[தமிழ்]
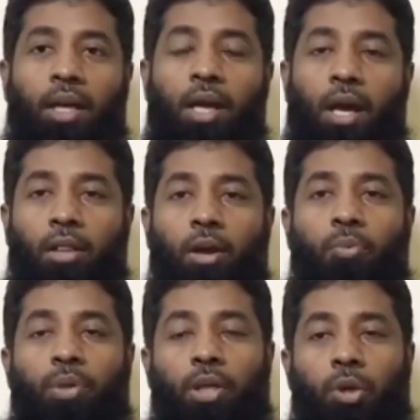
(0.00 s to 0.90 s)

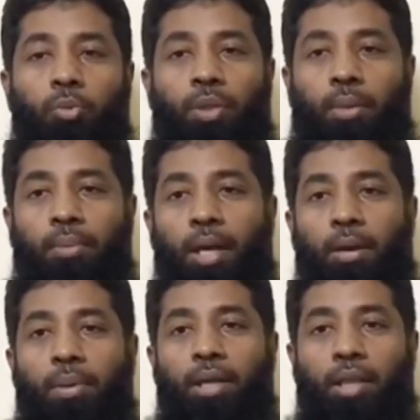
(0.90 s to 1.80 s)
அல்லாஹுமின் யாவது மினல்
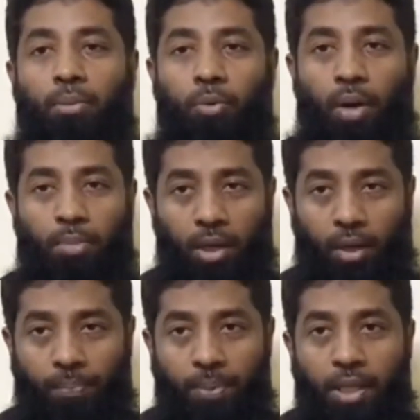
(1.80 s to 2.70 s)
சமி வல் மகரம்
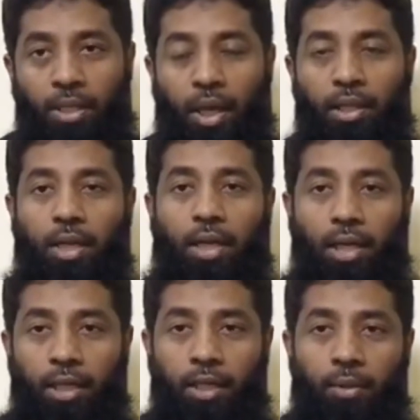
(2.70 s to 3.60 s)
யா அல்லா
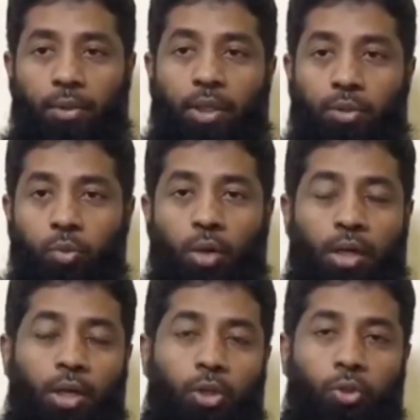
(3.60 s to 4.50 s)
கடன்
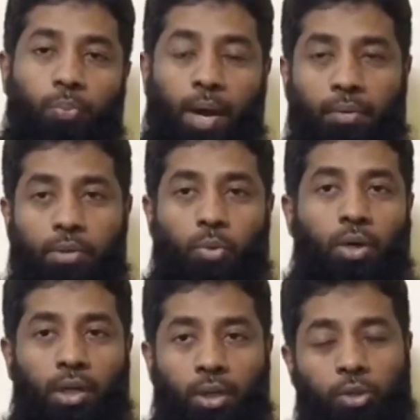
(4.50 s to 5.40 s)
சூழலிலிருந்தும் பாவ
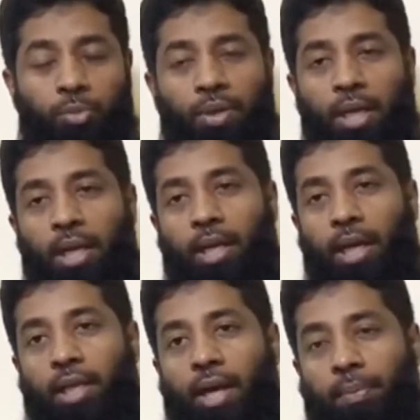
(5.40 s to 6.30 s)
சூழலிருந்தும் எங்களை
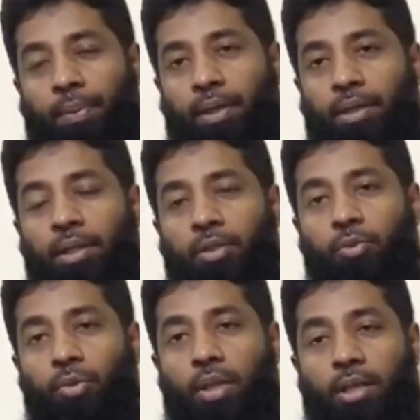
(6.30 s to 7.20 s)
காப்பாற்று என்று
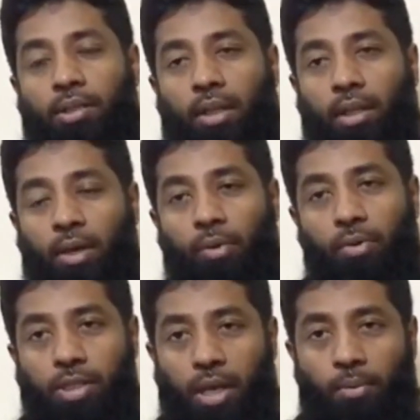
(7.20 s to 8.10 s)
ரசூலுல்லாஹி சல்லாஹ் அலி
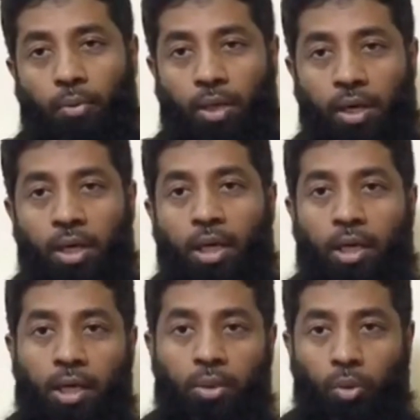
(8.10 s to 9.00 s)
வசலாம் அவர்கள்
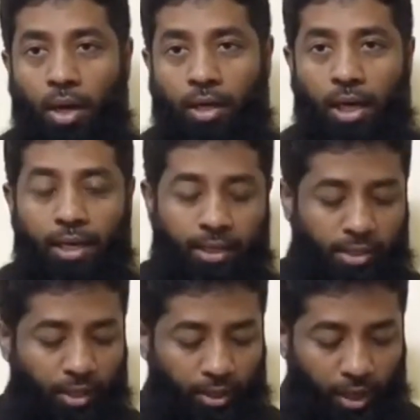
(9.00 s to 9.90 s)
துவாக்களை என்ன
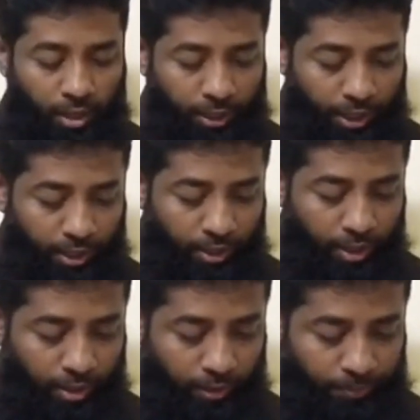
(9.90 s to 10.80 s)
செய்திருக்கிறார்கள்
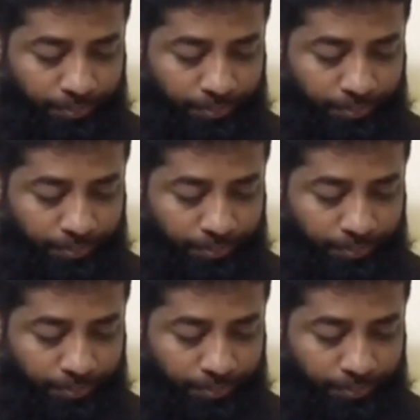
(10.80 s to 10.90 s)
கேட்டிருக்கிறார்கள்